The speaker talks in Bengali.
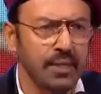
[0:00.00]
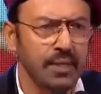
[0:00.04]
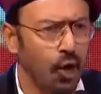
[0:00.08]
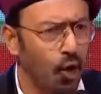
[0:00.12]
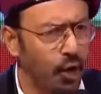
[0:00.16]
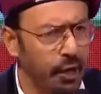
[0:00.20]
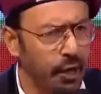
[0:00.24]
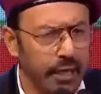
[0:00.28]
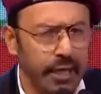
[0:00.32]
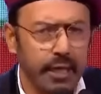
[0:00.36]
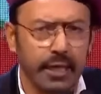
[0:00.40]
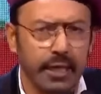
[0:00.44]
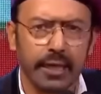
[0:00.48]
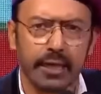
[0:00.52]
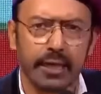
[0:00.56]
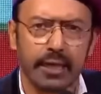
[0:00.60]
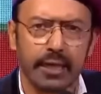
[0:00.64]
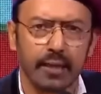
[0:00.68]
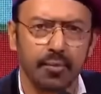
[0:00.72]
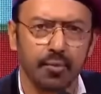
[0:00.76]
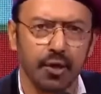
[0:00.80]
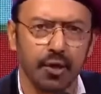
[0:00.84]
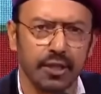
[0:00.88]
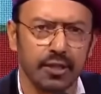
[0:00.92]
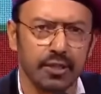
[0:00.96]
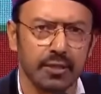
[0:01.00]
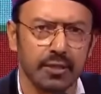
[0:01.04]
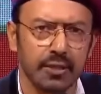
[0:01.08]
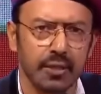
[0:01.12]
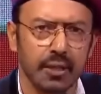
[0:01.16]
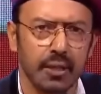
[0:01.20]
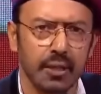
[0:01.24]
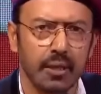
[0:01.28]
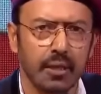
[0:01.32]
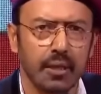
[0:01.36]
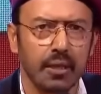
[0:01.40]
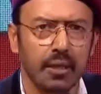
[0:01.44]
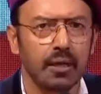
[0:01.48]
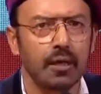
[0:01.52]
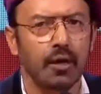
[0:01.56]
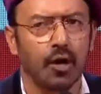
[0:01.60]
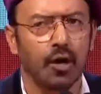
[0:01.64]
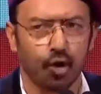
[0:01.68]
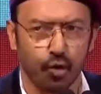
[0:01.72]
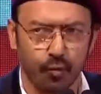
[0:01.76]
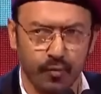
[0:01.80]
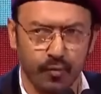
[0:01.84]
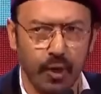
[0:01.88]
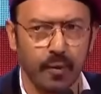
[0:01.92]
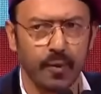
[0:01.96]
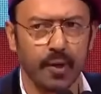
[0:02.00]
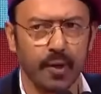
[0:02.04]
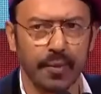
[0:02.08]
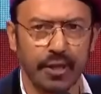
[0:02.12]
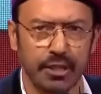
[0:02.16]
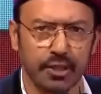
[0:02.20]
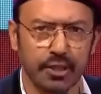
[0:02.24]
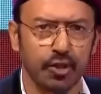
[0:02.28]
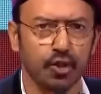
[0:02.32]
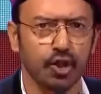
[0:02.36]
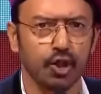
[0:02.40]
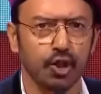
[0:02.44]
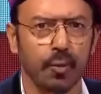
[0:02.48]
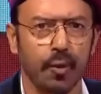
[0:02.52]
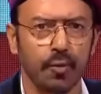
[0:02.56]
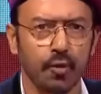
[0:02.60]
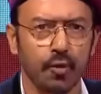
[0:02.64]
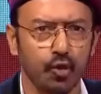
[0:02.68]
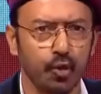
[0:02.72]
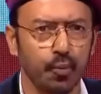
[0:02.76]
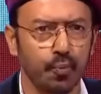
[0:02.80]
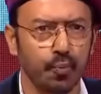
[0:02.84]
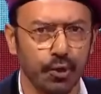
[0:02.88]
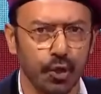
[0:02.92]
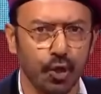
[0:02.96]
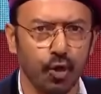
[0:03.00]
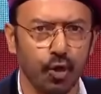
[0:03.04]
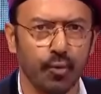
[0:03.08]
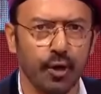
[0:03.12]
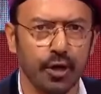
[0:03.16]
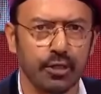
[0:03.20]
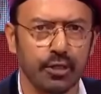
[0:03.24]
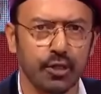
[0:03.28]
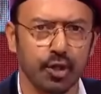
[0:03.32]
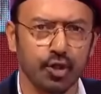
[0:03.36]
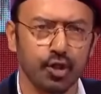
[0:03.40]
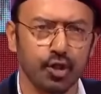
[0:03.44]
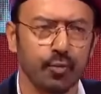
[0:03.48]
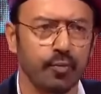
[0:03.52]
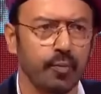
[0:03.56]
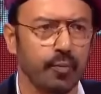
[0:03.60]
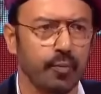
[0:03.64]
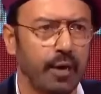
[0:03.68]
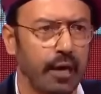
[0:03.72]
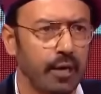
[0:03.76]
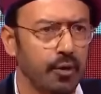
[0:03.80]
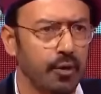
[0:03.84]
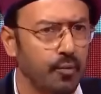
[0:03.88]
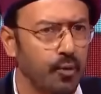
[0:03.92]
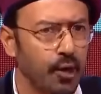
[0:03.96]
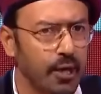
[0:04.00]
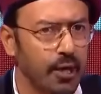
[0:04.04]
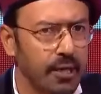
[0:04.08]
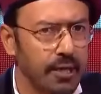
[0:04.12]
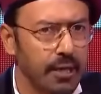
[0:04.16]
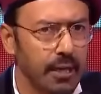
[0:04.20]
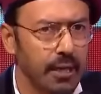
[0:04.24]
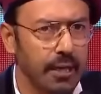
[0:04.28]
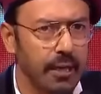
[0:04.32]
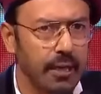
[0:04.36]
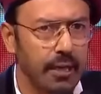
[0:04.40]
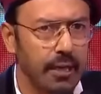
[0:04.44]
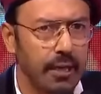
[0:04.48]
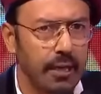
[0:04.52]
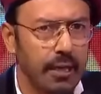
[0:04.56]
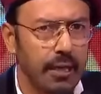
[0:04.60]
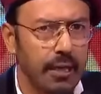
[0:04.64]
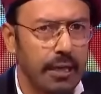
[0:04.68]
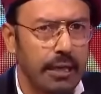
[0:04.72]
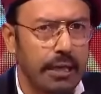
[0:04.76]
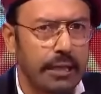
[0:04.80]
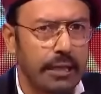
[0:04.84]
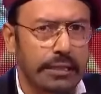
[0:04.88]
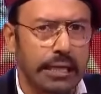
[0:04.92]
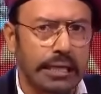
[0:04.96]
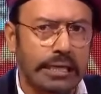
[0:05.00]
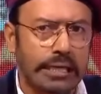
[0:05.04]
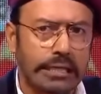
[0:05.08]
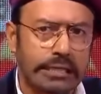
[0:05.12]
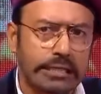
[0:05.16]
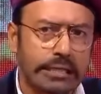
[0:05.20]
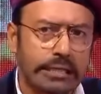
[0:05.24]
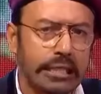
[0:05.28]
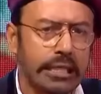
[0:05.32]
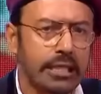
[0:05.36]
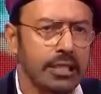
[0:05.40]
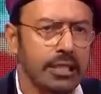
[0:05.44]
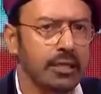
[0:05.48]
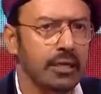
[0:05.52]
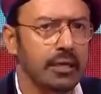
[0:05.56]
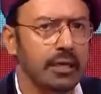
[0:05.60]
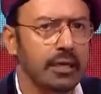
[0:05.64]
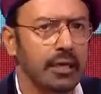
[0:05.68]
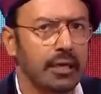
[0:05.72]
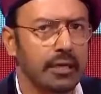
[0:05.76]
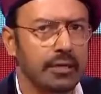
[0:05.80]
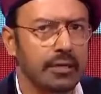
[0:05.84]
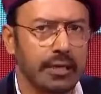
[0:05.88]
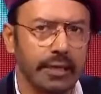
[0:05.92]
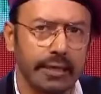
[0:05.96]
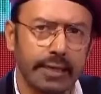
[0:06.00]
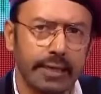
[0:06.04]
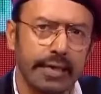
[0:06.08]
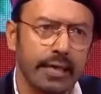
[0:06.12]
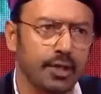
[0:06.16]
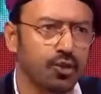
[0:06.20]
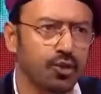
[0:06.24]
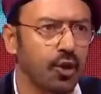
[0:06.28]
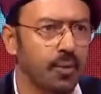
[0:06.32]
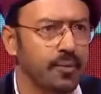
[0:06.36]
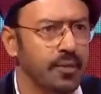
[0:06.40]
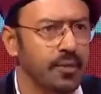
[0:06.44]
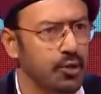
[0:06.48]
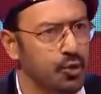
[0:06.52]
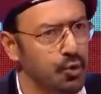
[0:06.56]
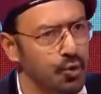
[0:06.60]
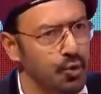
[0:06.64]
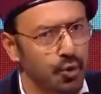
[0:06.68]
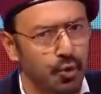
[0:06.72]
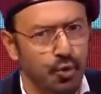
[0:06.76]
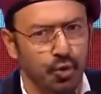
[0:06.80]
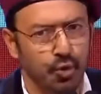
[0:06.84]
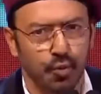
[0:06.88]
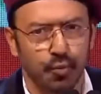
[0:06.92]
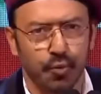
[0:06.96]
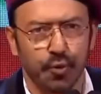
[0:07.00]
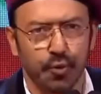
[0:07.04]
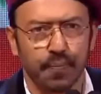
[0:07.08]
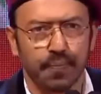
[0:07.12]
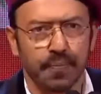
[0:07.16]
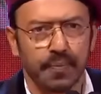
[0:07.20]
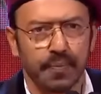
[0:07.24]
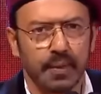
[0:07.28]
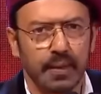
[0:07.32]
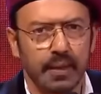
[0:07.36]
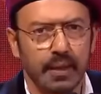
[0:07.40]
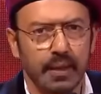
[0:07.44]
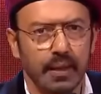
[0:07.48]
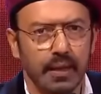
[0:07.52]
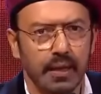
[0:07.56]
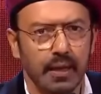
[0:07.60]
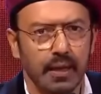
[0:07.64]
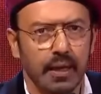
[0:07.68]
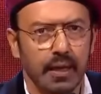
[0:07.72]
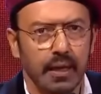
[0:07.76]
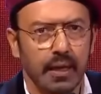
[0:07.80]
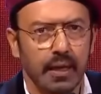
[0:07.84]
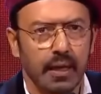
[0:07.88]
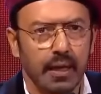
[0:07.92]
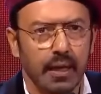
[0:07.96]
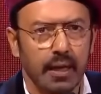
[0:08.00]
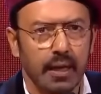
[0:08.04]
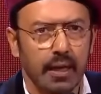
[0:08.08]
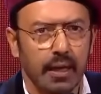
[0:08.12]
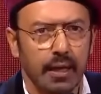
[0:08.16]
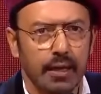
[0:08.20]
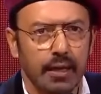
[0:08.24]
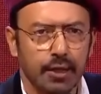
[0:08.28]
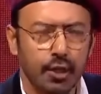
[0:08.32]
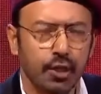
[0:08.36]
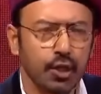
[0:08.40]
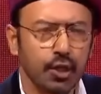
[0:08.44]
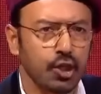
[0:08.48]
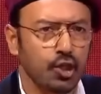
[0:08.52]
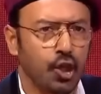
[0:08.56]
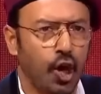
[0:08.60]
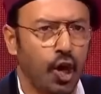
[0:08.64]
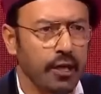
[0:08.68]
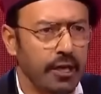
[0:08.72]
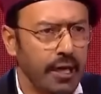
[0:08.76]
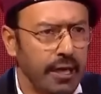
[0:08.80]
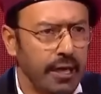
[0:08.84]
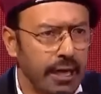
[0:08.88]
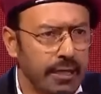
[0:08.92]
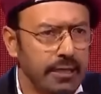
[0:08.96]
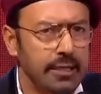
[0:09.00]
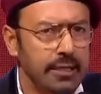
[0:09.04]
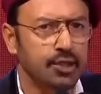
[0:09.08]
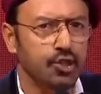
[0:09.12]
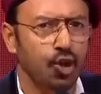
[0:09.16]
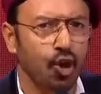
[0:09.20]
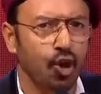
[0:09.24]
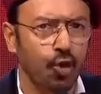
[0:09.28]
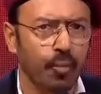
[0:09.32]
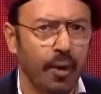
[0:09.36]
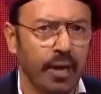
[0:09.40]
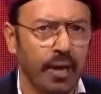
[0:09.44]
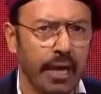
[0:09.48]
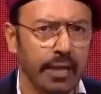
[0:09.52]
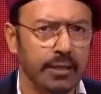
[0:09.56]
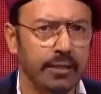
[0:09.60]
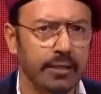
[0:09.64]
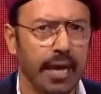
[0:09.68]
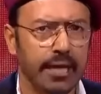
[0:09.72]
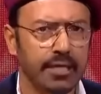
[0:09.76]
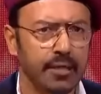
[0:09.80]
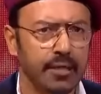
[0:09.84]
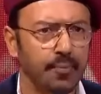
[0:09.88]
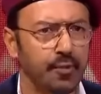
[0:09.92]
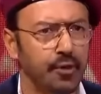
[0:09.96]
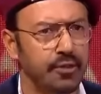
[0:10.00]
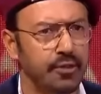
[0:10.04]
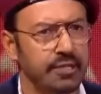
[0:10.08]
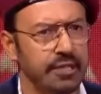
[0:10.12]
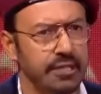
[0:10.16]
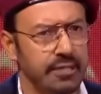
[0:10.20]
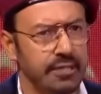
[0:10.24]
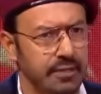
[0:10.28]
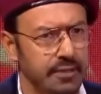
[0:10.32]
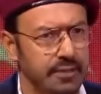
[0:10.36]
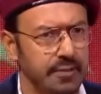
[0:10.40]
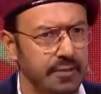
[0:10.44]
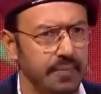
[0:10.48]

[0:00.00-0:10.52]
অনেকেই এখানে বলেছেন অরূপদা আমার ব্যক্তিগতভাবে খুব প্রিয় বক্তা অসম্ভব ভালো বলেন তাই ইতিহাস থেকেই একটু আমি শুরু করব দেখুন সরকার একটা চলমান একটা একটা প্রসেস